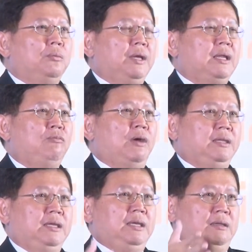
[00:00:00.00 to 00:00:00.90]
เพราะฉะนั้นวัน
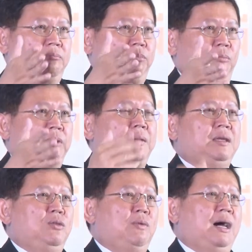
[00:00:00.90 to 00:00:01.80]
นี้ผมเรา
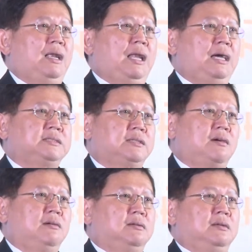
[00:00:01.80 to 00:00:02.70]
คิดว่าเราจะ
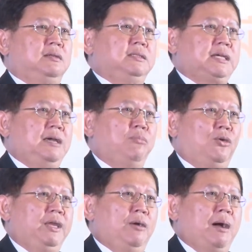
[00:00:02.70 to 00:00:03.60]
ต้องใช้โม
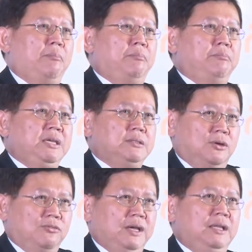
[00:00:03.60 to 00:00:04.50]
เดลแบบดีโท
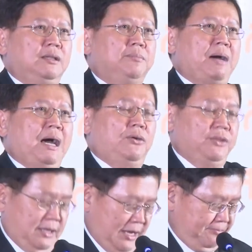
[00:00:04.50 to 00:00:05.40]
เฟนหรือเปล่า
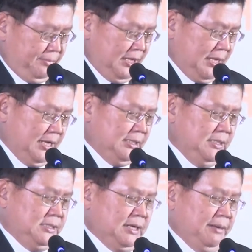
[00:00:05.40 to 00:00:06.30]
นะครับ ในการ
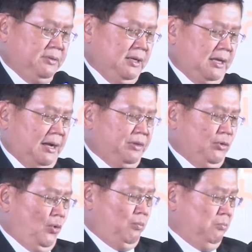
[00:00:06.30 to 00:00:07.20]
ที่จะขับเคลื่อนการใน
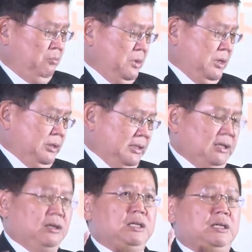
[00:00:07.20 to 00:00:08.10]
รูป นั่
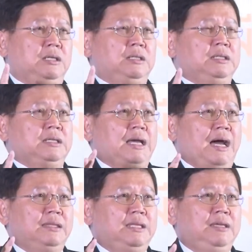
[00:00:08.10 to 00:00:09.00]
นก็คือ
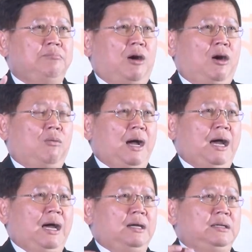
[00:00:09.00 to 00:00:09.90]
การที่มองว่า
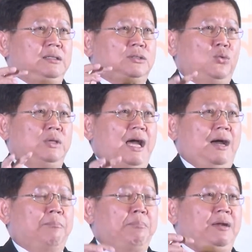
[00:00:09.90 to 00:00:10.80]
ทุกอย่าง
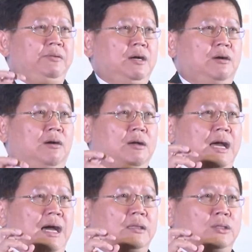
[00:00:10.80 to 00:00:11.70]
เป็นเรื่องของ
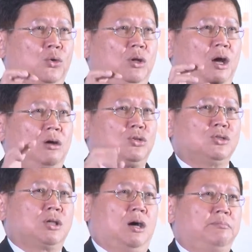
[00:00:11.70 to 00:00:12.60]
การทดลองท
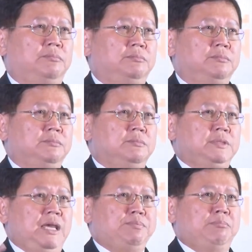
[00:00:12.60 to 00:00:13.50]
ดสอบ
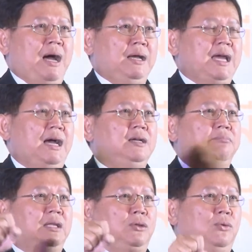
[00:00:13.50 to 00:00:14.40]
ยิบบางอย่างขึ้
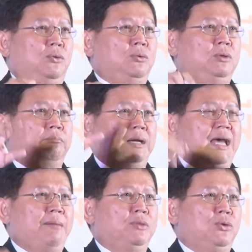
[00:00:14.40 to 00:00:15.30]
นมาดูมา
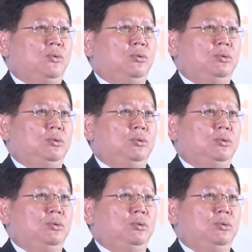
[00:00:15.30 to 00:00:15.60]
ทำดู